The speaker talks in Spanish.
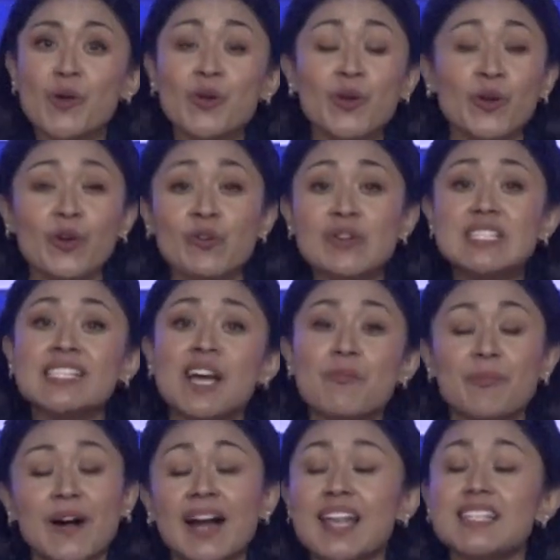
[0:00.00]
logró
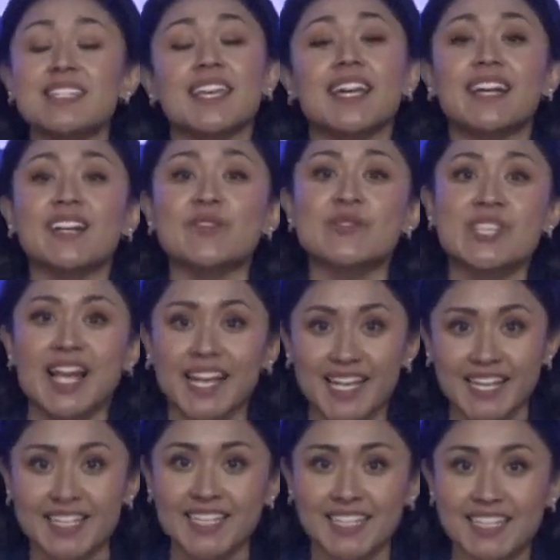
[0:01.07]
escapar hacia
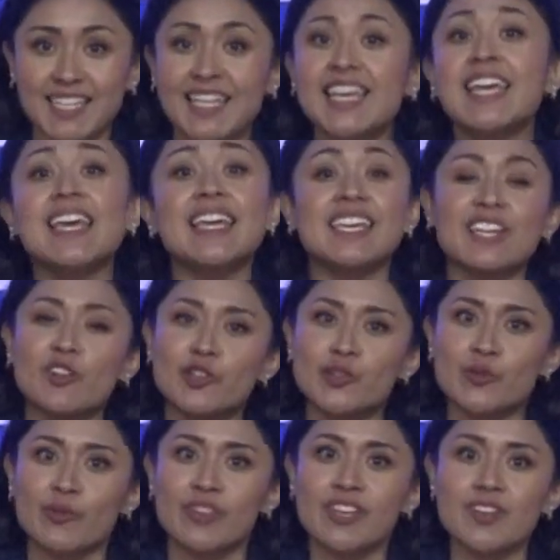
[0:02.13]
Jerusalén y los
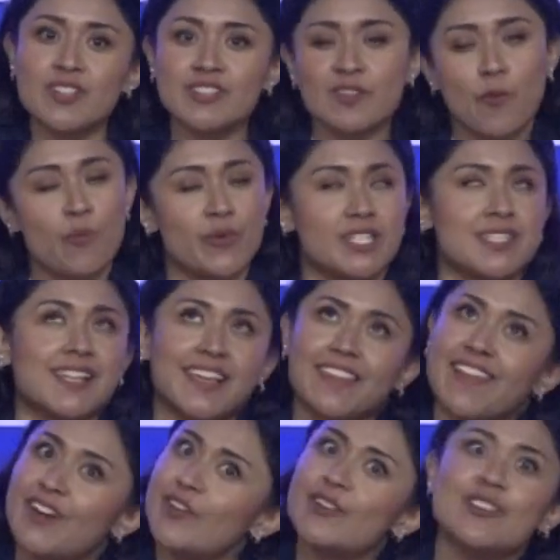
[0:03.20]
judíos pues se
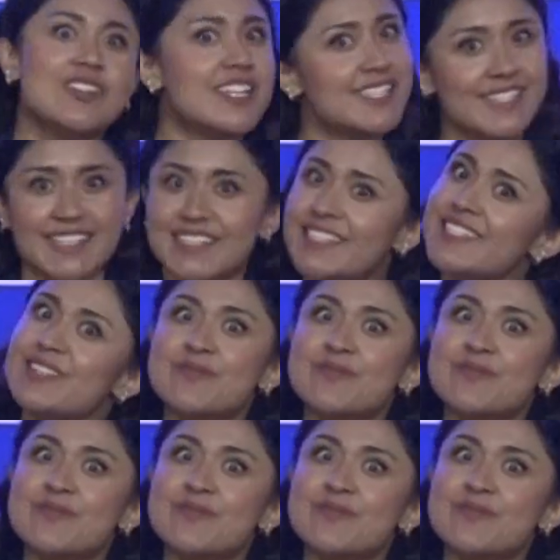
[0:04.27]
quedaron con las ganas de